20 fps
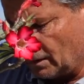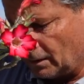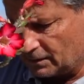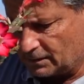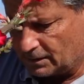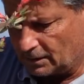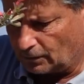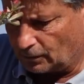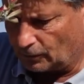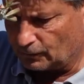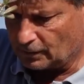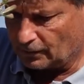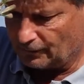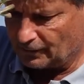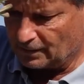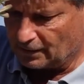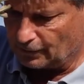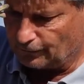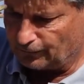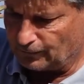C'est quand vous
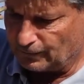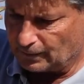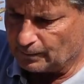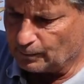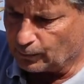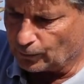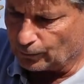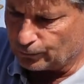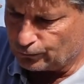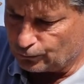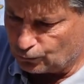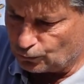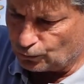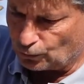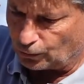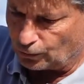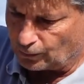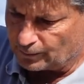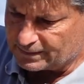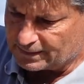avez des fibres
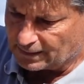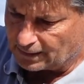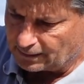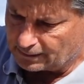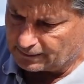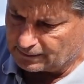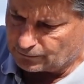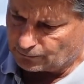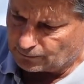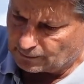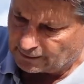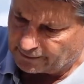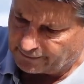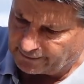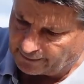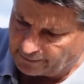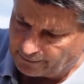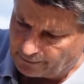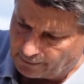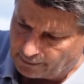dures comme ça qui sont à
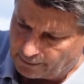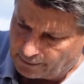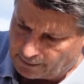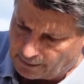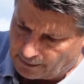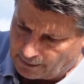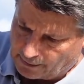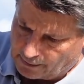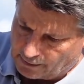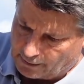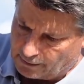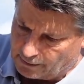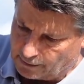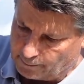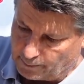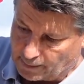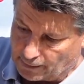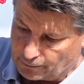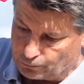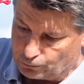l'intérieur et
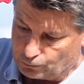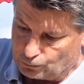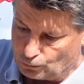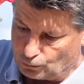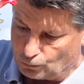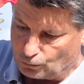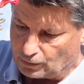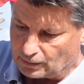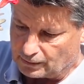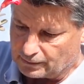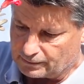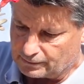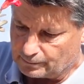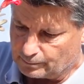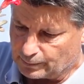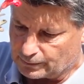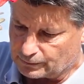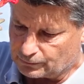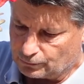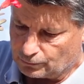pas que de l'eau, hein.
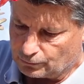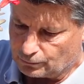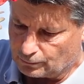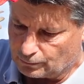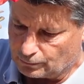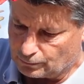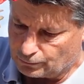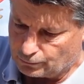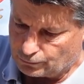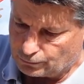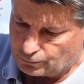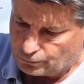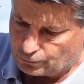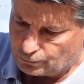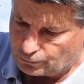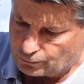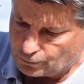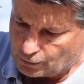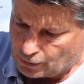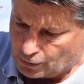parce que
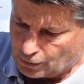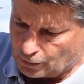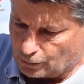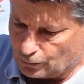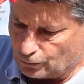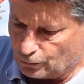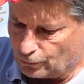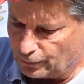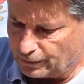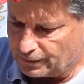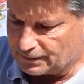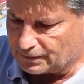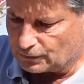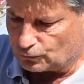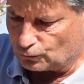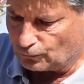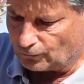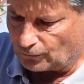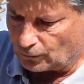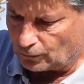le, le, risque c'est
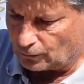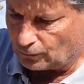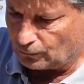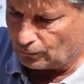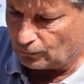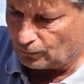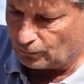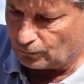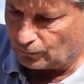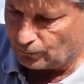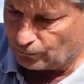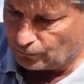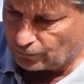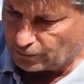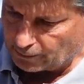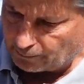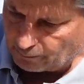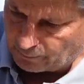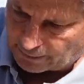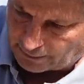souvent on,
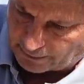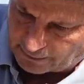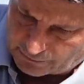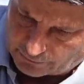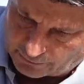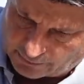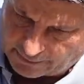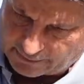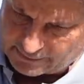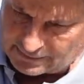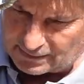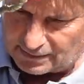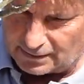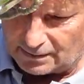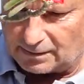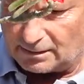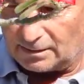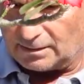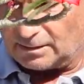aime bien les engraisser